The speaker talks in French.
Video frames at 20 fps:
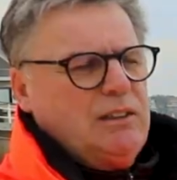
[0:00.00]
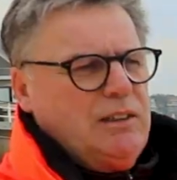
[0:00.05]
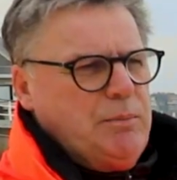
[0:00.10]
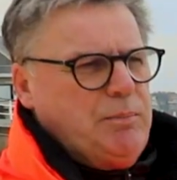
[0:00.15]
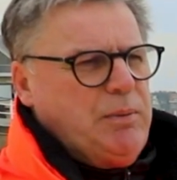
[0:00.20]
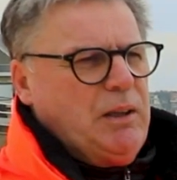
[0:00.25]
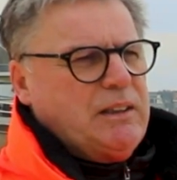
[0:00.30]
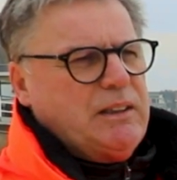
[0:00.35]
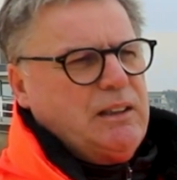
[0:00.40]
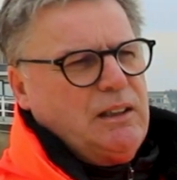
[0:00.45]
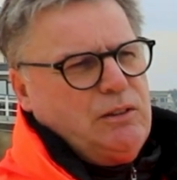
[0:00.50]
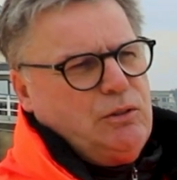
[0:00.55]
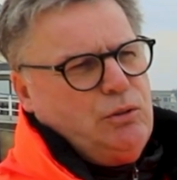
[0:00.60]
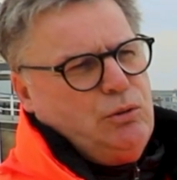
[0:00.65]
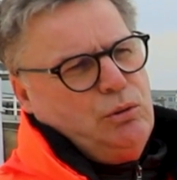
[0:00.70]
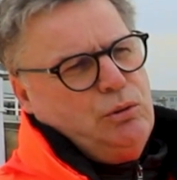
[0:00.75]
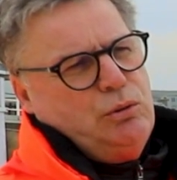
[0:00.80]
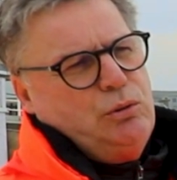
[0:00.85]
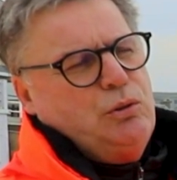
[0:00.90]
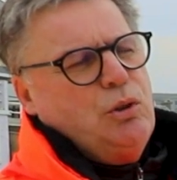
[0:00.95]
des plaquettes
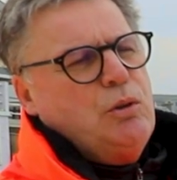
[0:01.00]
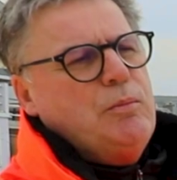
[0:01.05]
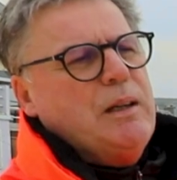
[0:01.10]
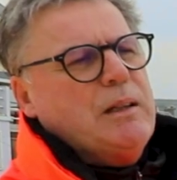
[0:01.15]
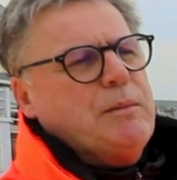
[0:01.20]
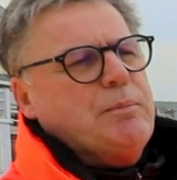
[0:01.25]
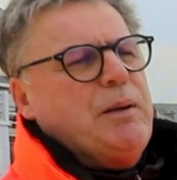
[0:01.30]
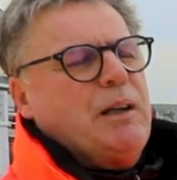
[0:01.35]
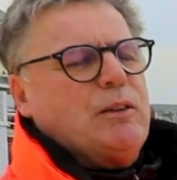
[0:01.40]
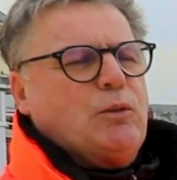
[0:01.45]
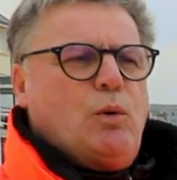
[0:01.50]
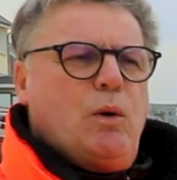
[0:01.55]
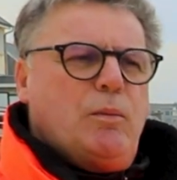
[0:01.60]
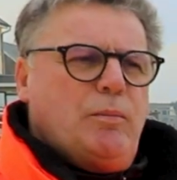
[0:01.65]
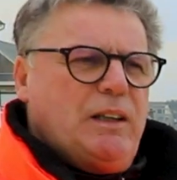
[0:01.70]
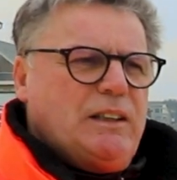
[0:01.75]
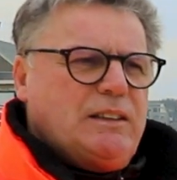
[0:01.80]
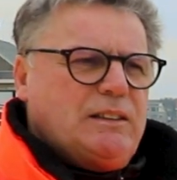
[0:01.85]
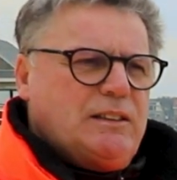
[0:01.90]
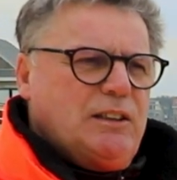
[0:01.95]
de 2 mètres par 3
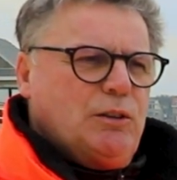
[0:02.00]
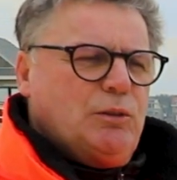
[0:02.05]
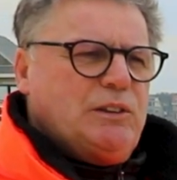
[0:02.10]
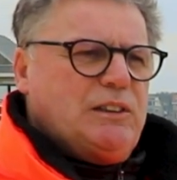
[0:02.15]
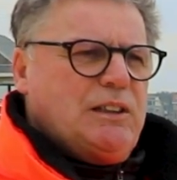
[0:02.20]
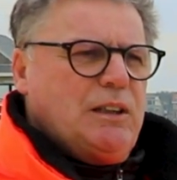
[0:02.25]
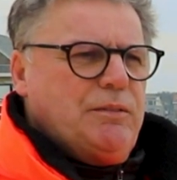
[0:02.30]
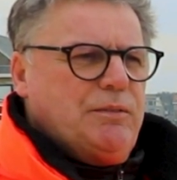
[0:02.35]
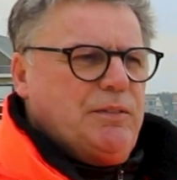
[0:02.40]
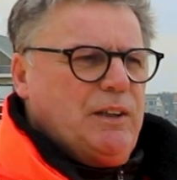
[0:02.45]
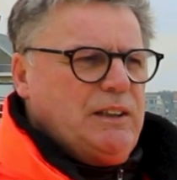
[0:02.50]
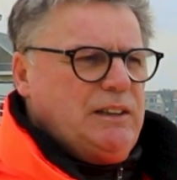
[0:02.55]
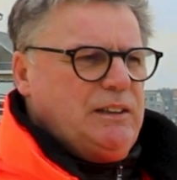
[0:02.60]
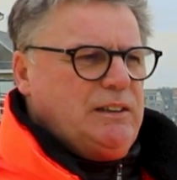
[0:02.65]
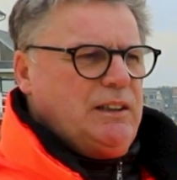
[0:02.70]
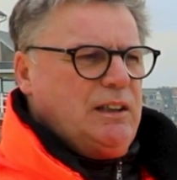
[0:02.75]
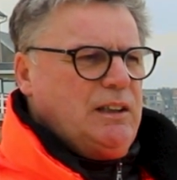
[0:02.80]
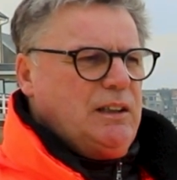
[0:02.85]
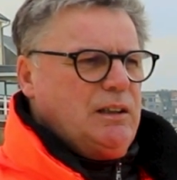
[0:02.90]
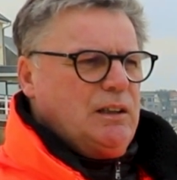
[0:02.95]
mètres qui ont été
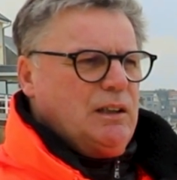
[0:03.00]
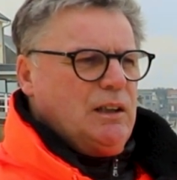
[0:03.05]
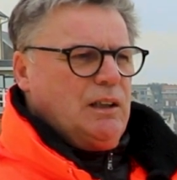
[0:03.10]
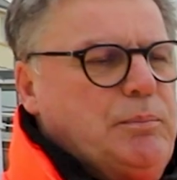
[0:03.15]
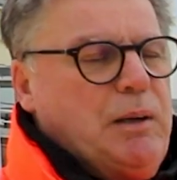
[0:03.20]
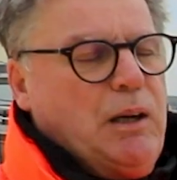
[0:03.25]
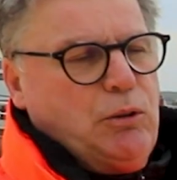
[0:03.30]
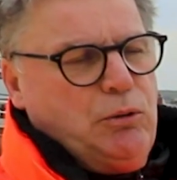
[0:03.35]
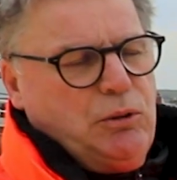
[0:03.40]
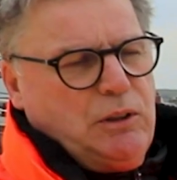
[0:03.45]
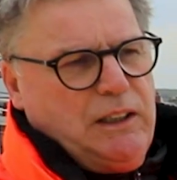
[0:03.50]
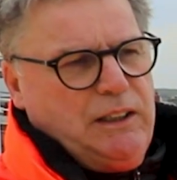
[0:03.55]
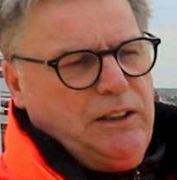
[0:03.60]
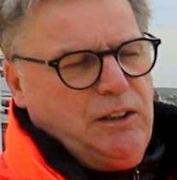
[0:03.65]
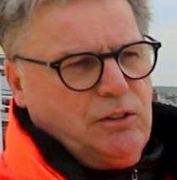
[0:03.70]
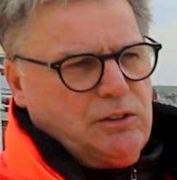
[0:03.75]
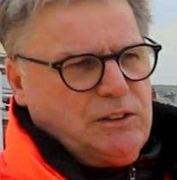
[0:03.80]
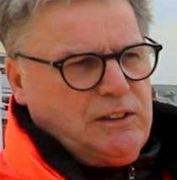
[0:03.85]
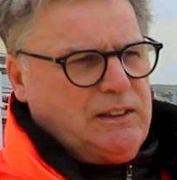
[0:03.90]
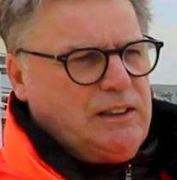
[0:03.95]
validées par le
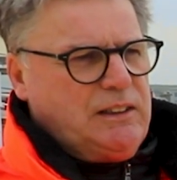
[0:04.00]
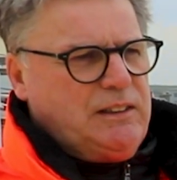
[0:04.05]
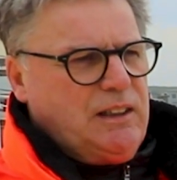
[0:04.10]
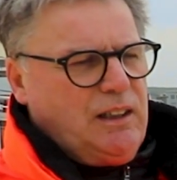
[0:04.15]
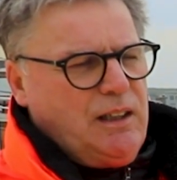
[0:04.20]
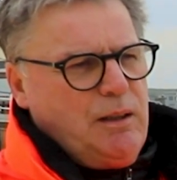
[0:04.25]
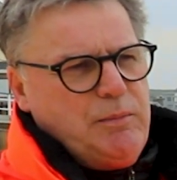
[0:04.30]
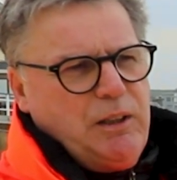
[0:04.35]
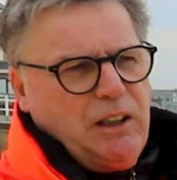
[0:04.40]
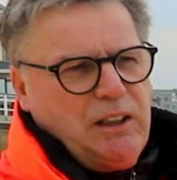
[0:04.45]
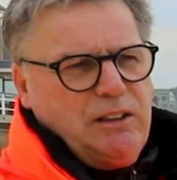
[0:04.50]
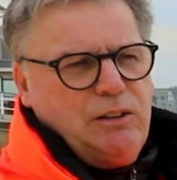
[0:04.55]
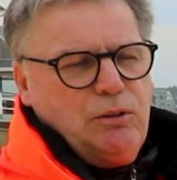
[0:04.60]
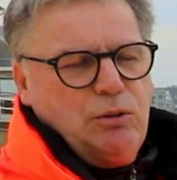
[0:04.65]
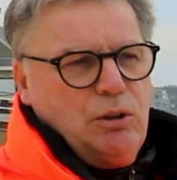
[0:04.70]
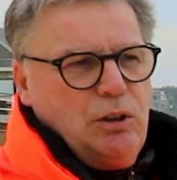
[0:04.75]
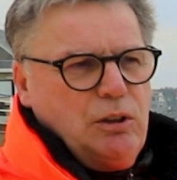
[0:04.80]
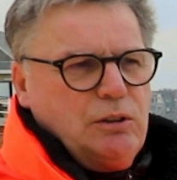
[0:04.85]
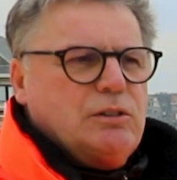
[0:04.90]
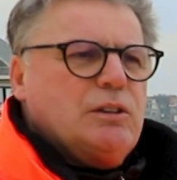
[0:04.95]
client, c'est-à-dire la mairie de
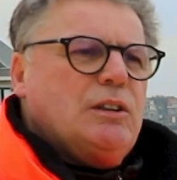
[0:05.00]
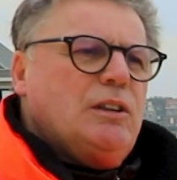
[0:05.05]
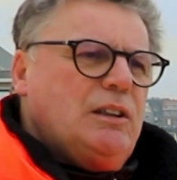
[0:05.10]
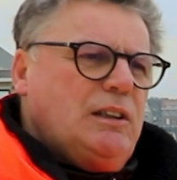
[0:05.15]
Holt,